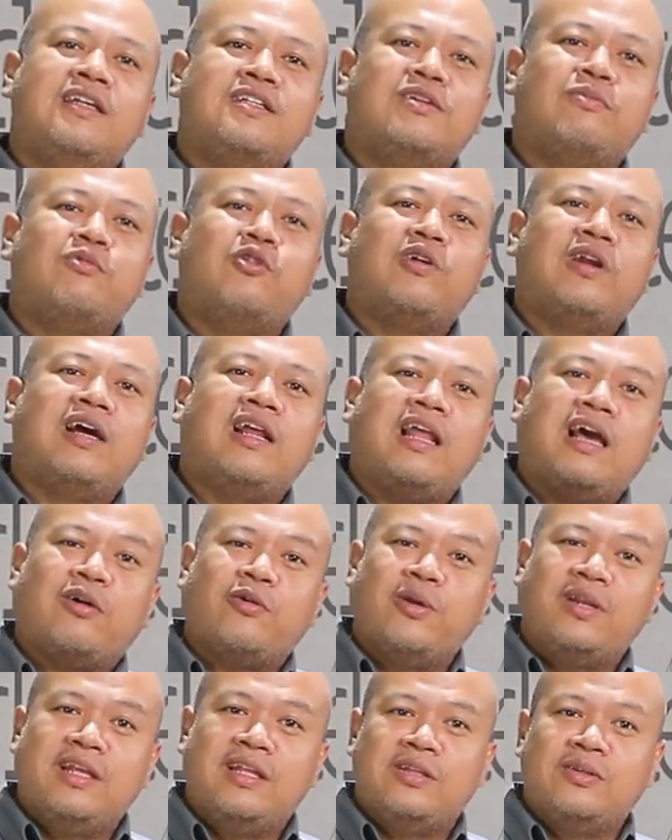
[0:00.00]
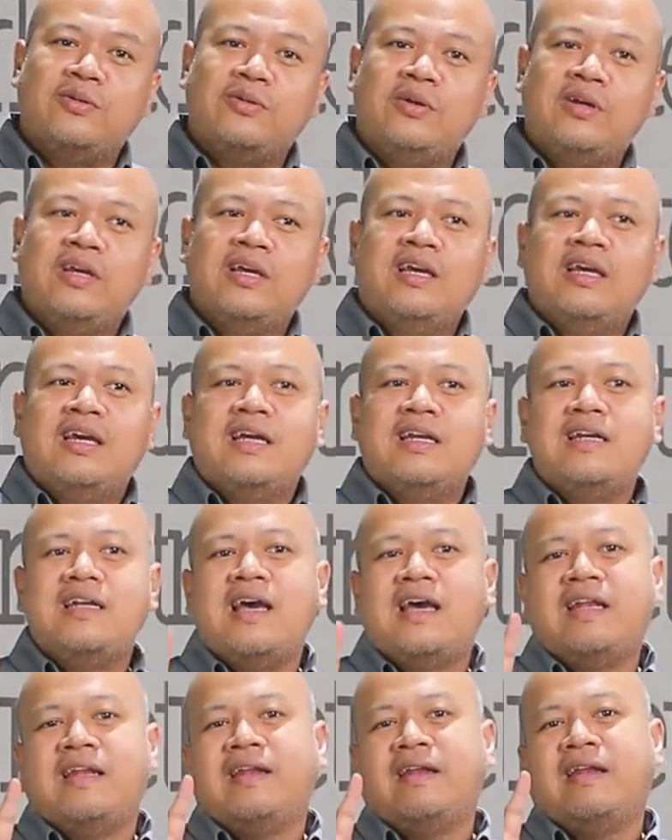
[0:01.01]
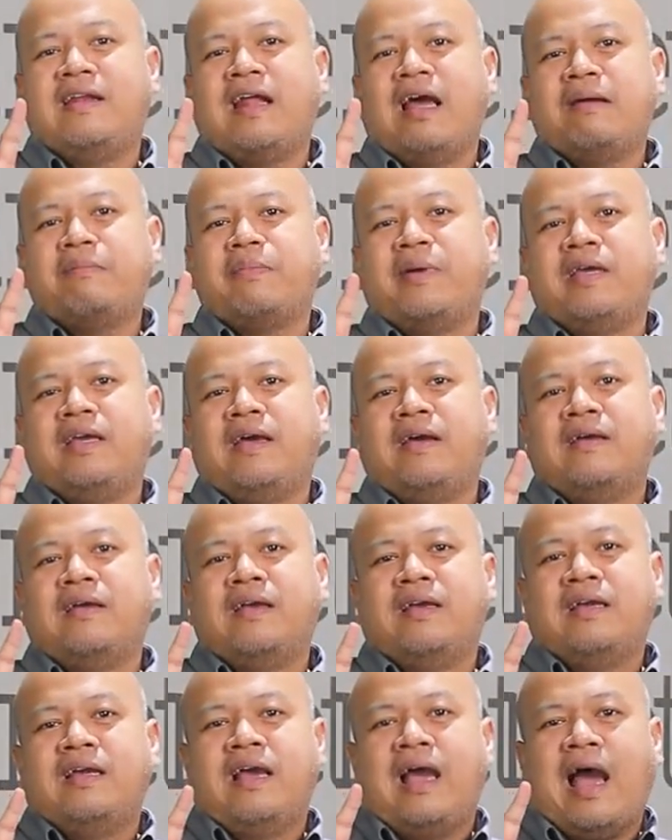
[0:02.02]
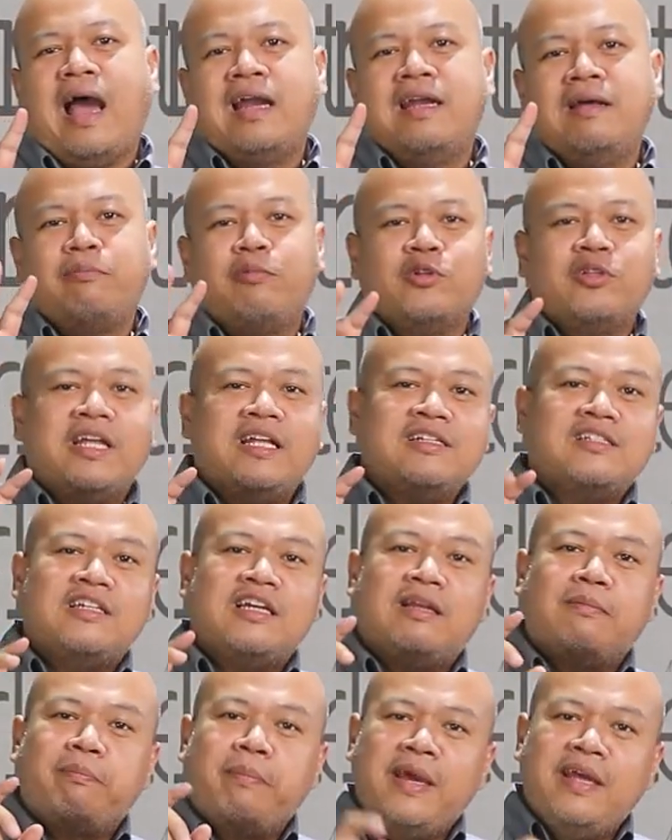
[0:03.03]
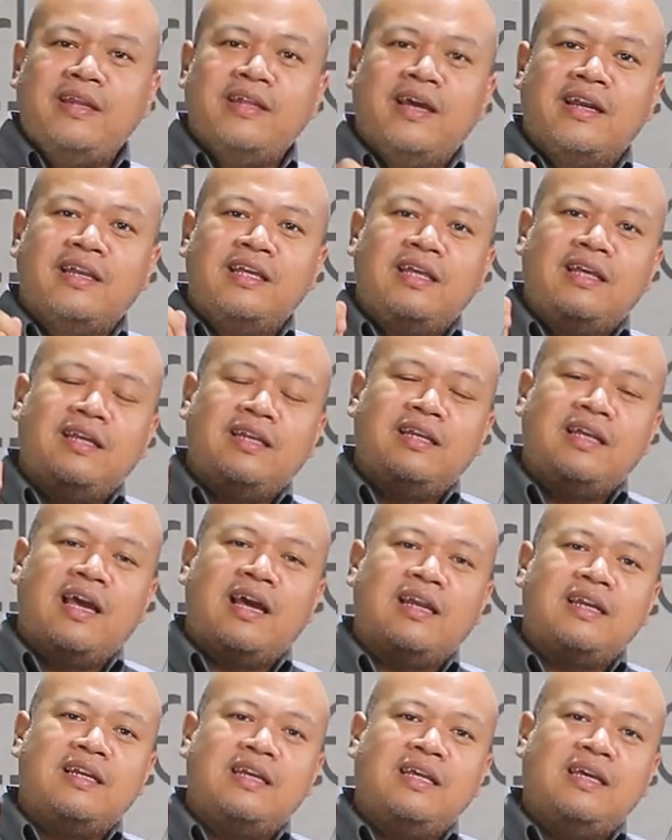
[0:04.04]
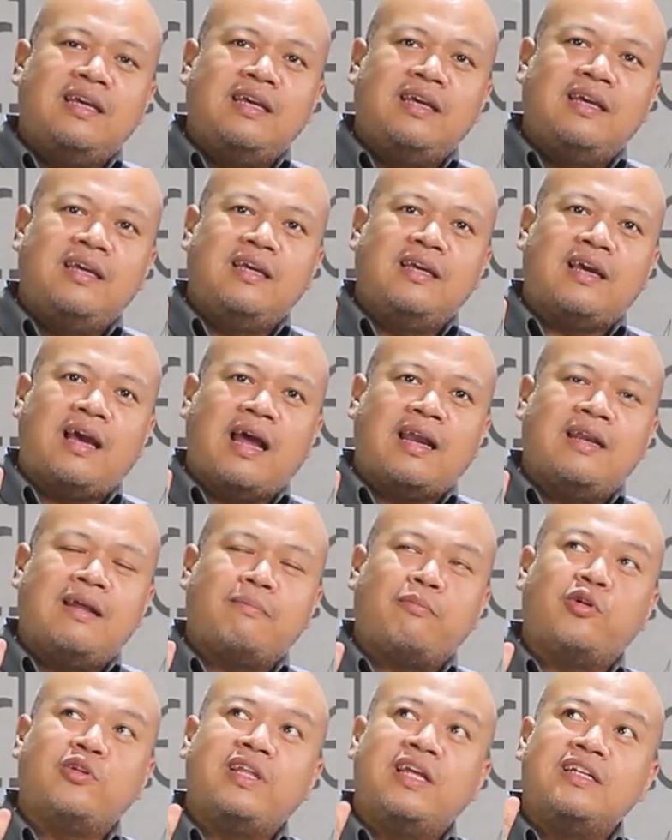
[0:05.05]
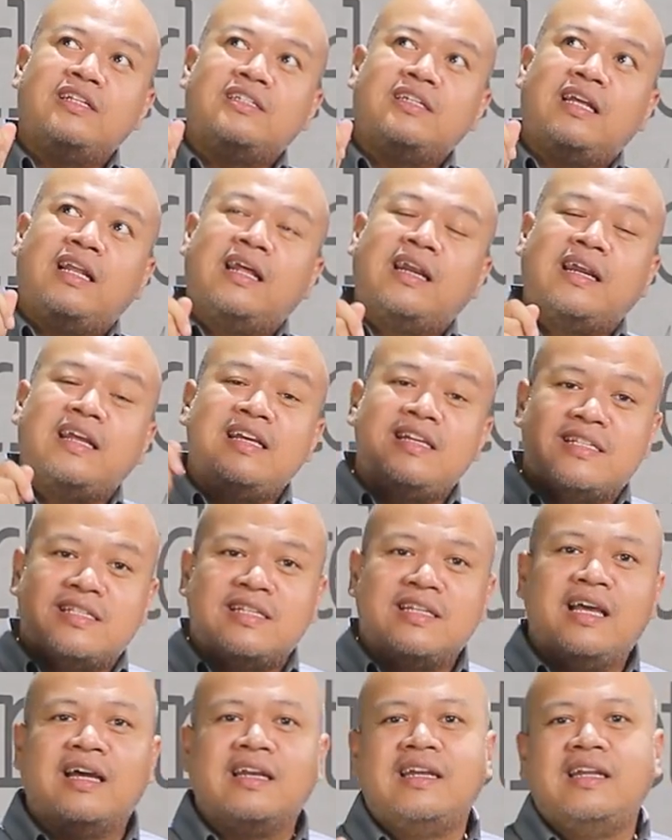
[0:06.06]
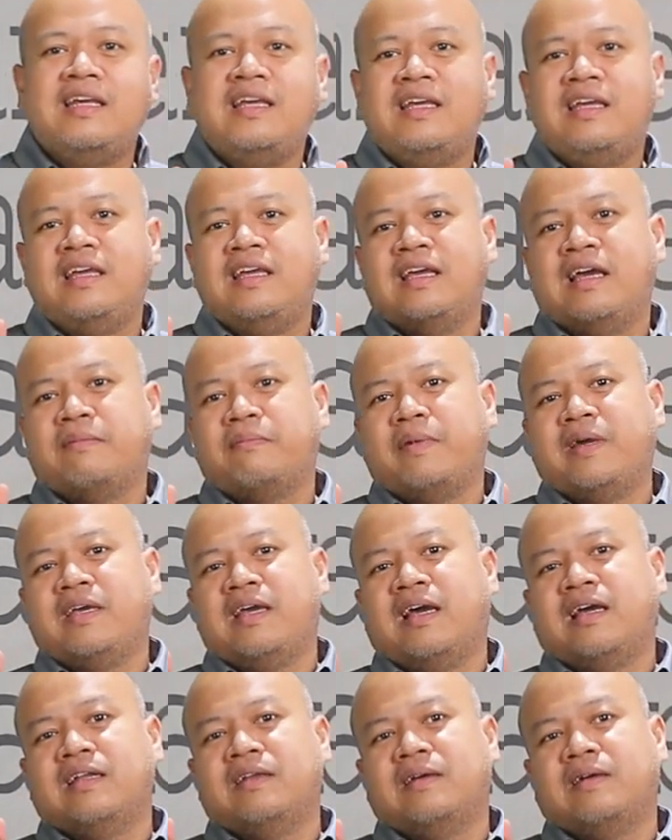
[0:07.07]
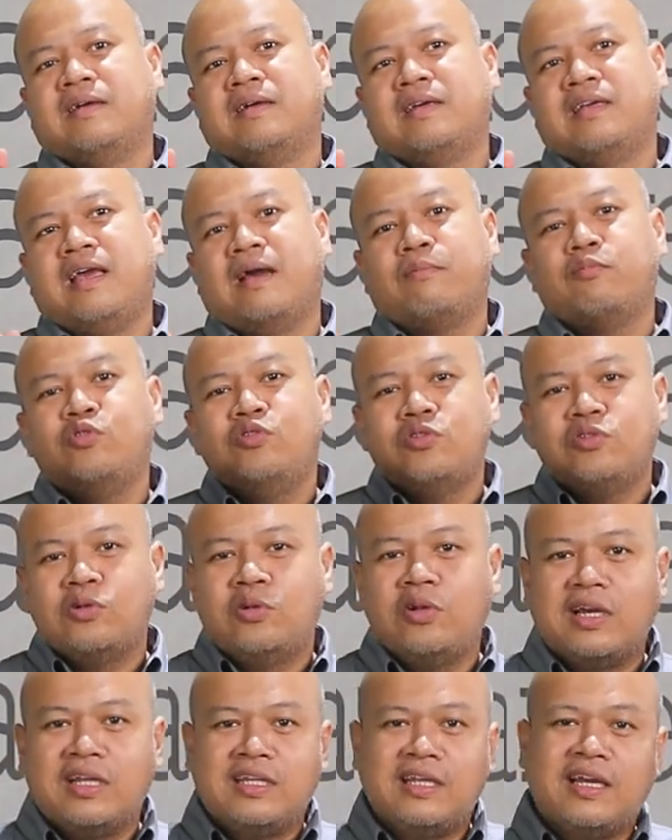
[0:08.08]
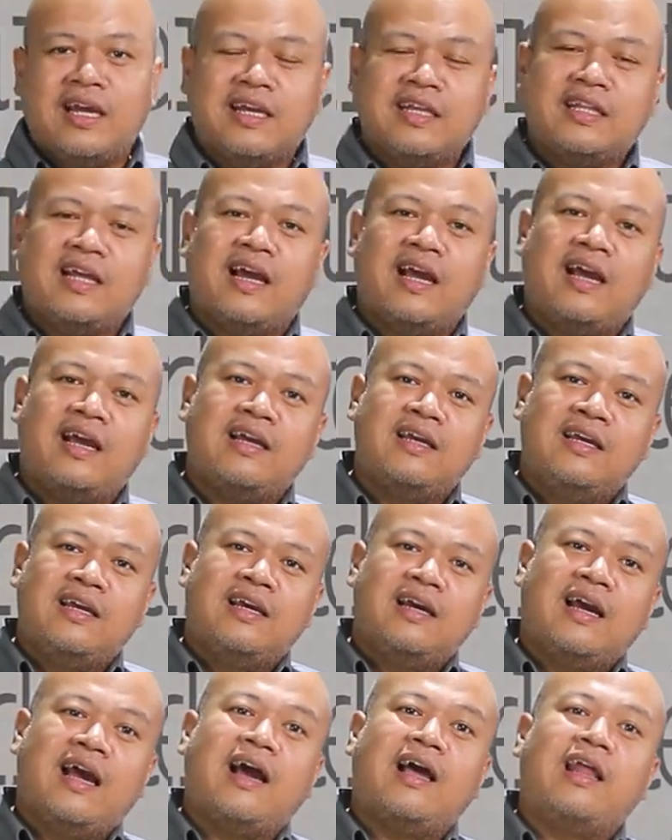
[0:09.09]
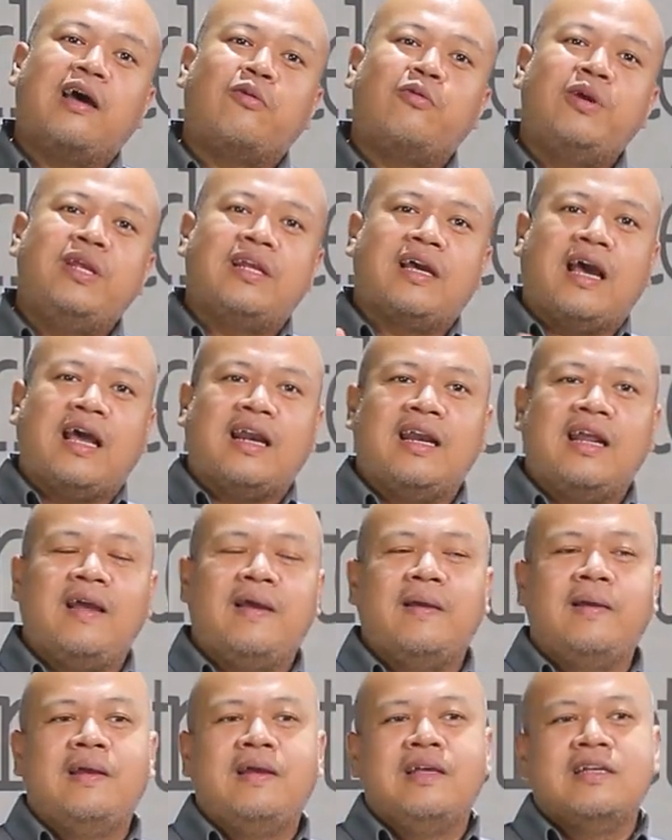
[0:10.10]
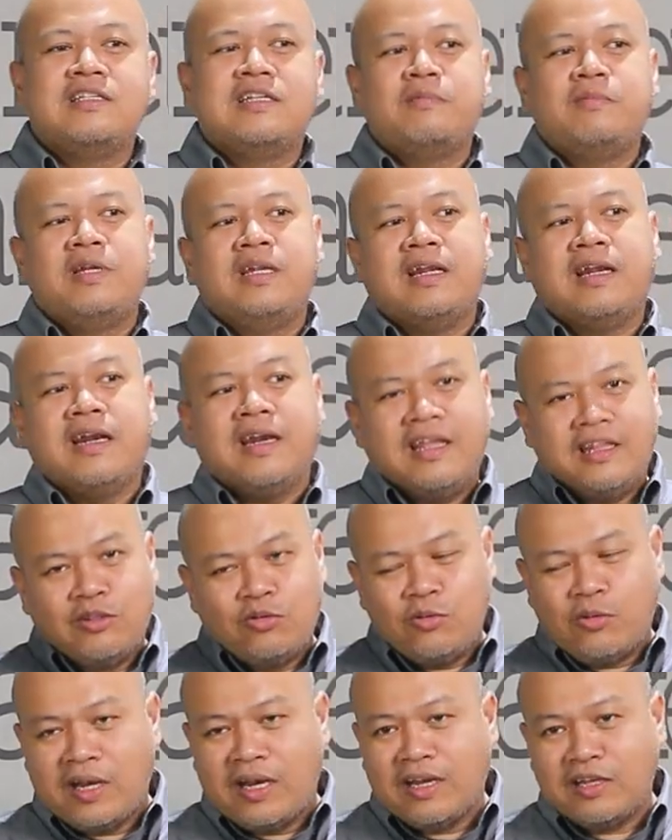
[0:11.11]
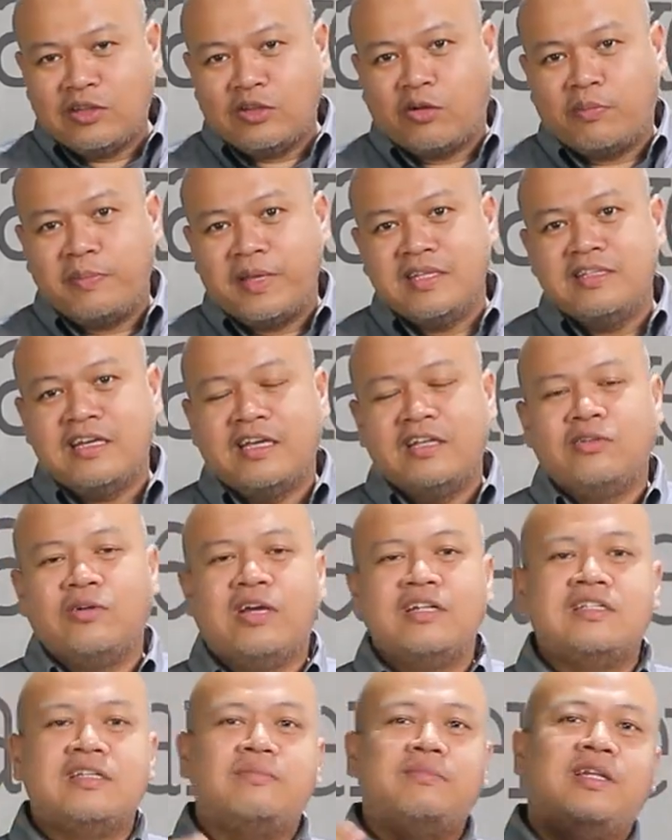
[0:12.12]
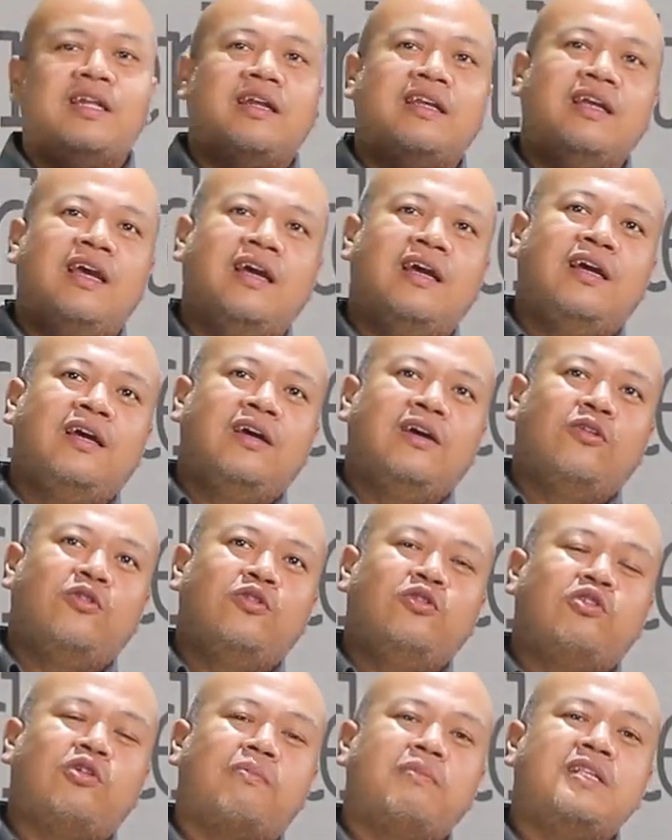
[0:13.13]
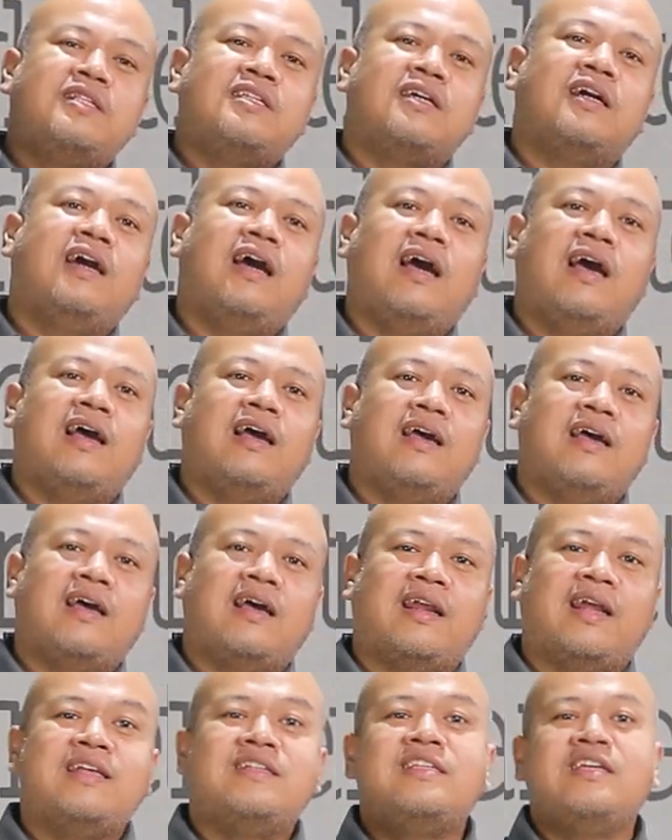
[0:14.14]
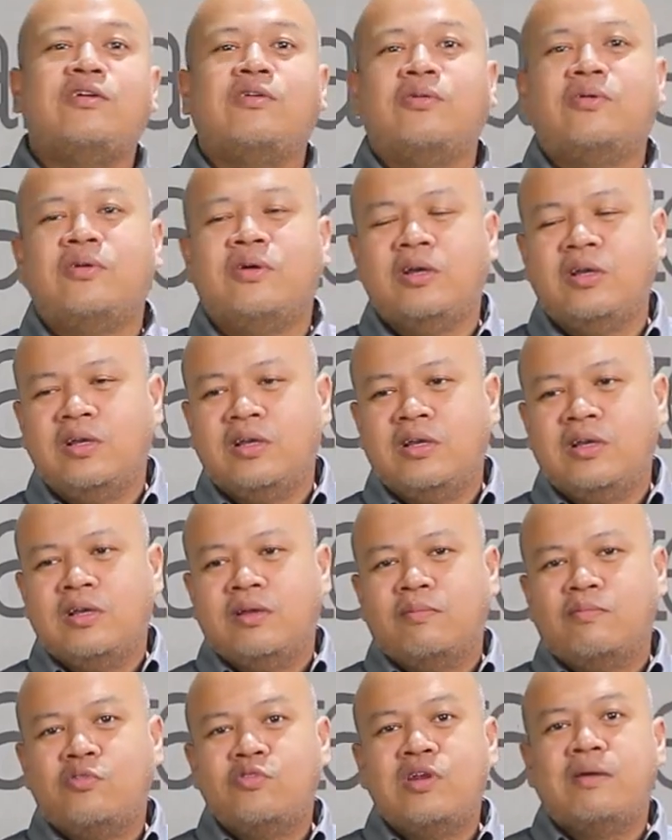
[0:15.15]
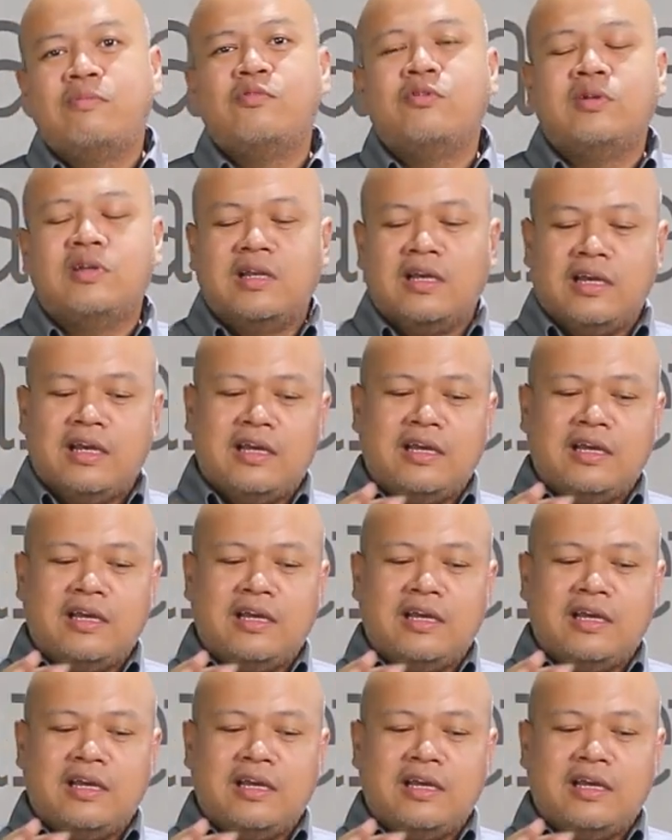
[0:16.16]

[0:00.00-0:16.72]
Semua orang lakuin itu dan apa ya, ada potensial pain yang di yang di ada potensial risk yang di apa yang yang muncul ketika kita nggak nggak ngelakuin karena sebenarnya ritual ketok meja itu kan sebenarnya untuk mencegah resiko mudah mudah